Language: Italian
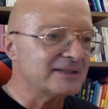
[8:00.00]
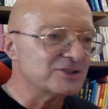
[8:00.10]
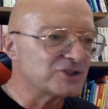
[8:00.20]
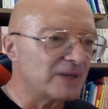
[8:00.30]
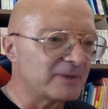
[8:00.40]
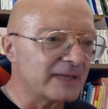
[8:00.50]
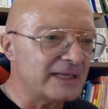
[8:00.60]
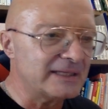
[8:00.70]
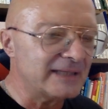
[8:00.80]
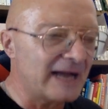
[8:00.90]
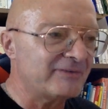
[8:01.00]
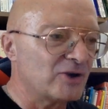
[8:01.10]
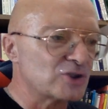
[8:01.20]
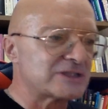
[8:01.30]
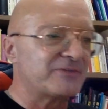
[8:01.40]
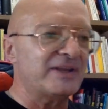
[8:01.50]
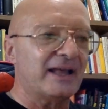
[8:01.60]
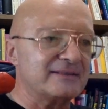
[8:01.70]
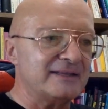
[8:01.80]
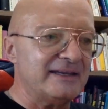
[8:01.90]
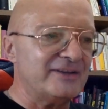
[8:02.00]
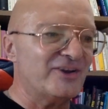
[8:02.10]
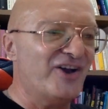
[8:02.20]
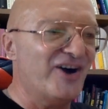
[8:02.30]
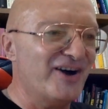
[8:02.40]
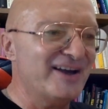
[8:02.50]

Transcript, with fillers: diciamo, che gli dava lo sfilatino, no?